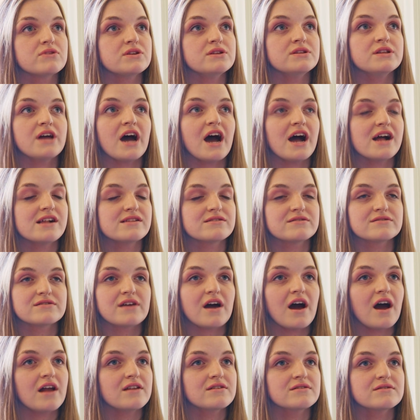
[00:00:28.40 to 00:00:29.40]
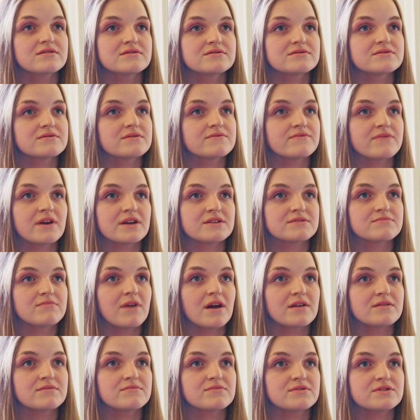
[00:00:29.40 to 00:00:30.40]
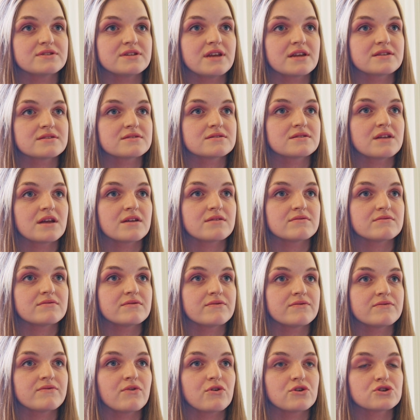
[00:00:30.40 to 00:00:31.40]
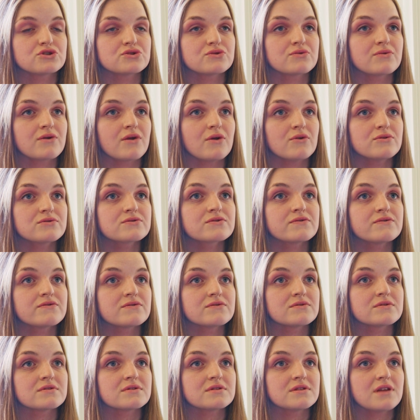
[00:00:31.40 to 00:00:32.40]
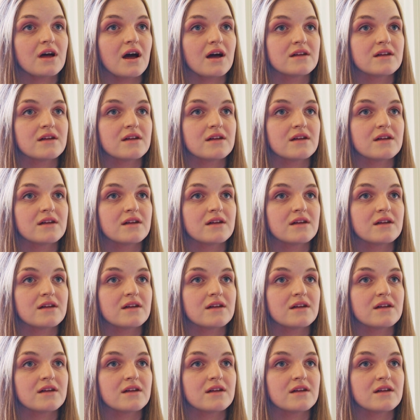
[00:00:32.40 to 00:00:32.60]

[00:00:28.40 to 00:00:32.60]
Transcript: beinhaltet alles, was man bis jetzt in der Forschung herausgefunden